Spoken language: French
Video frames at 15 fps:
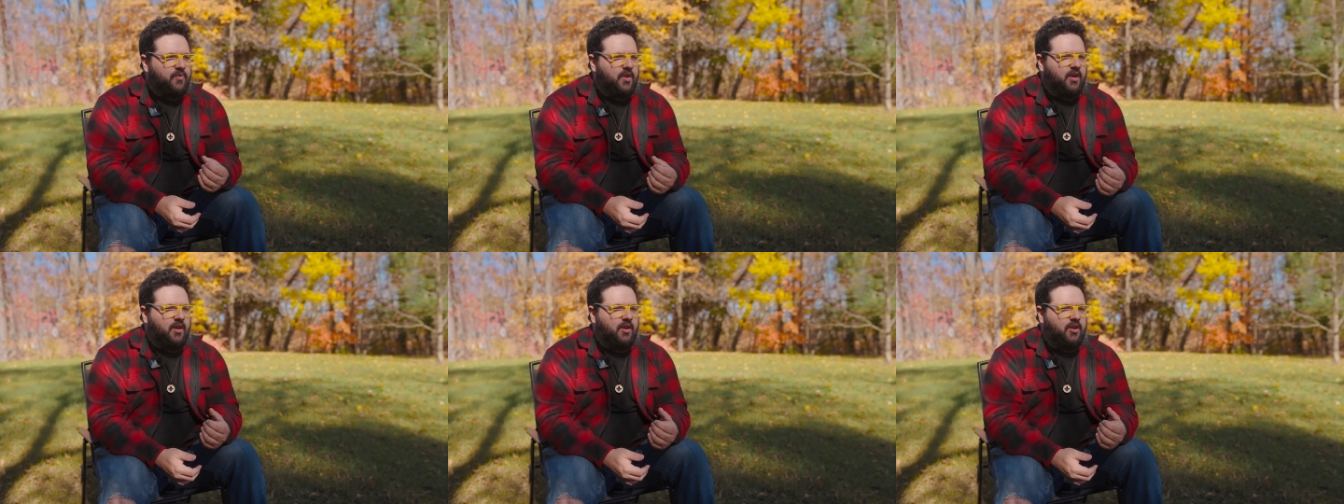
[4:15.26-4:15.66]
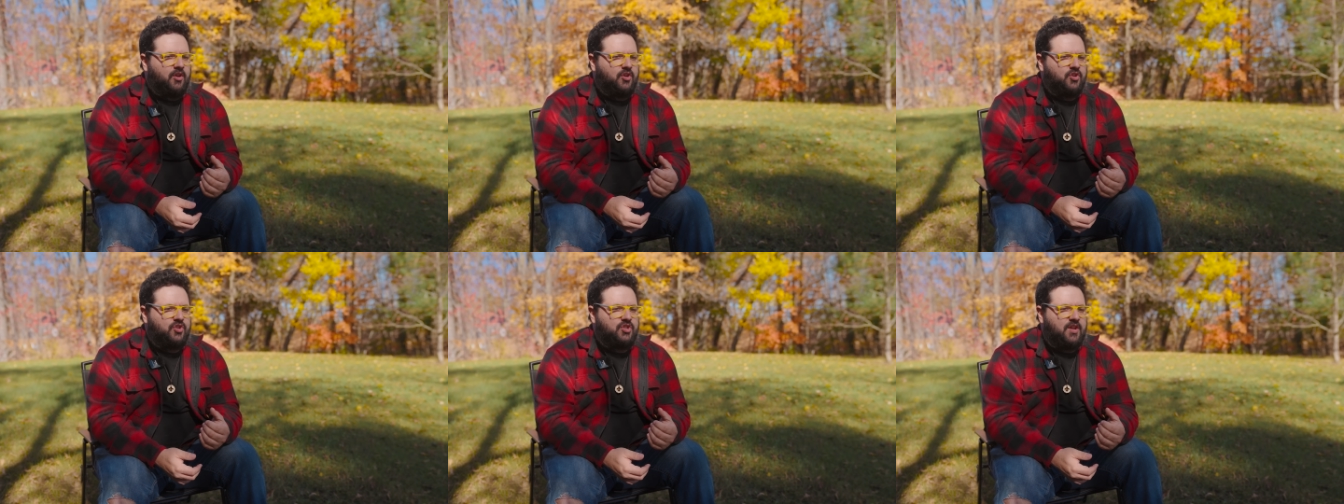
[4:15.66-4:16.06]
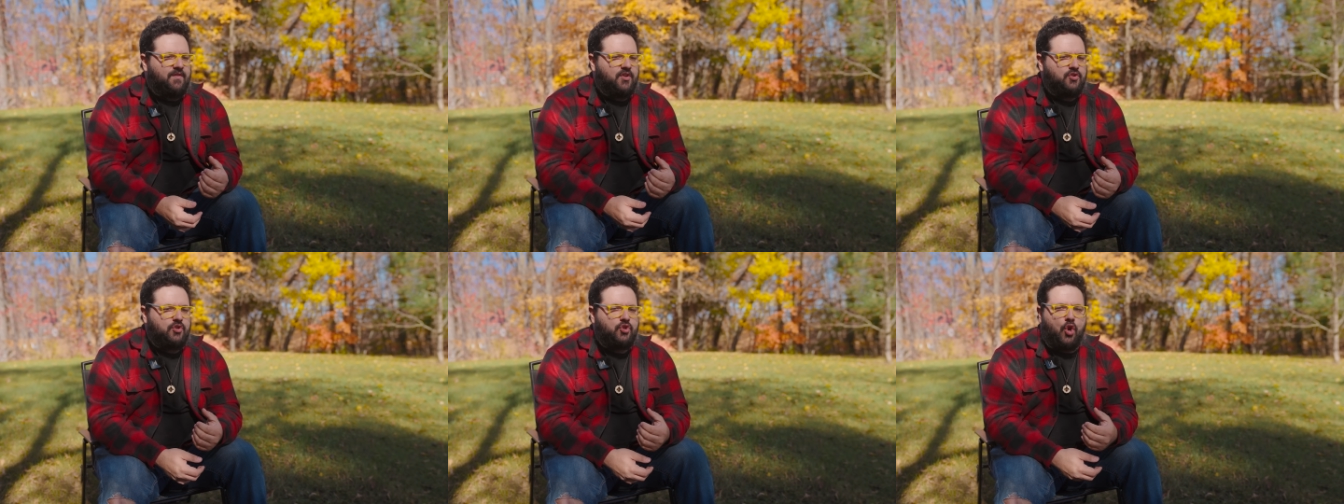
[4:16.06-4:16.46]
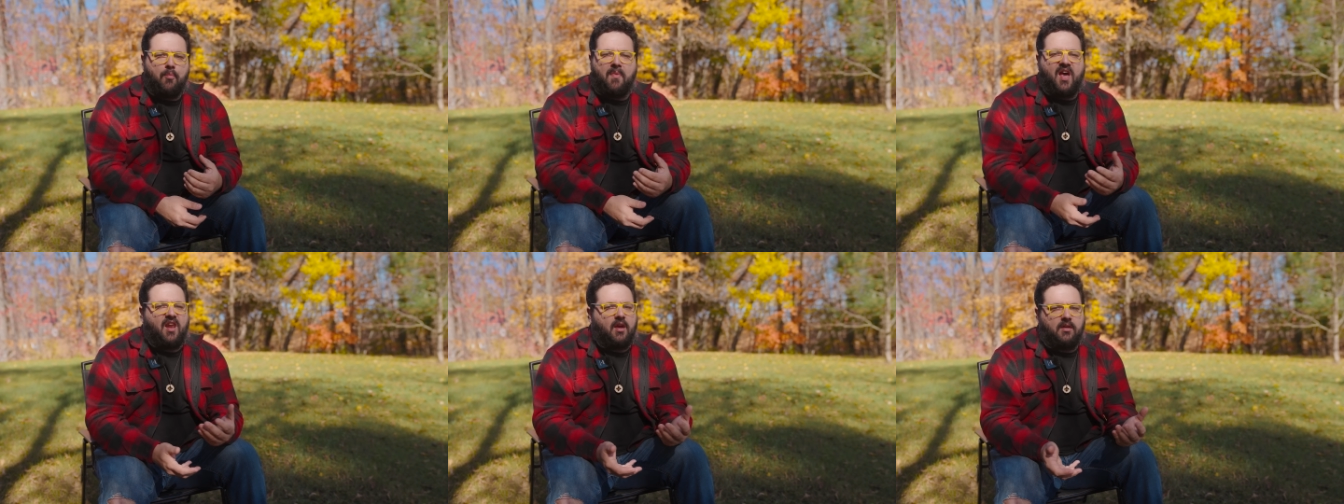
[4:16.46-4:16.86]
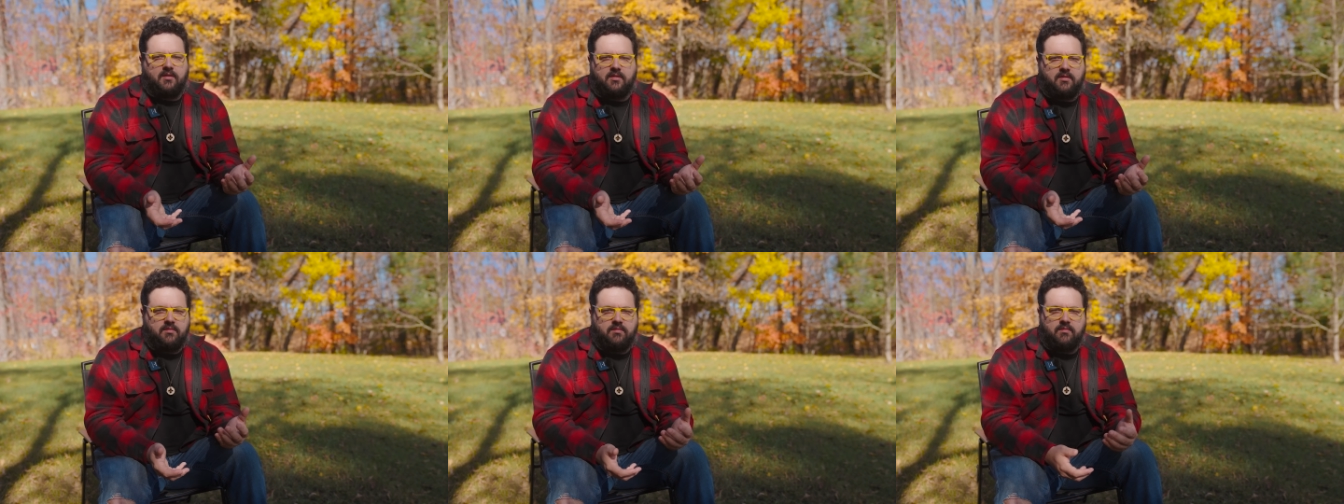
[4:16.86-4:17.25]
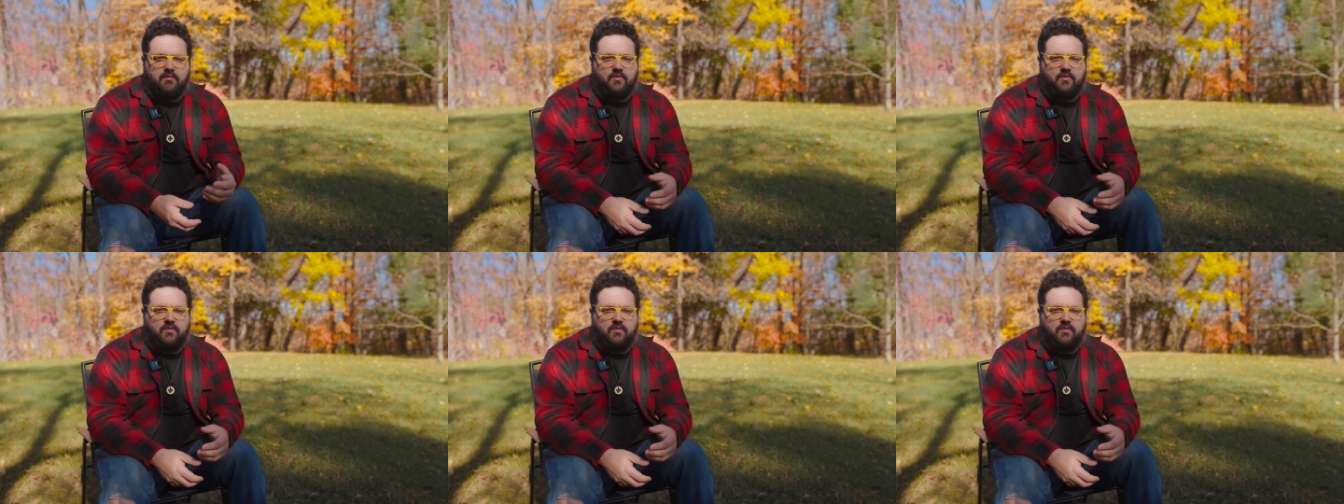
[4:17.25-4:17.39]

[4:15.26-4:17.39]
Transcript: j'avais juste un mal-être.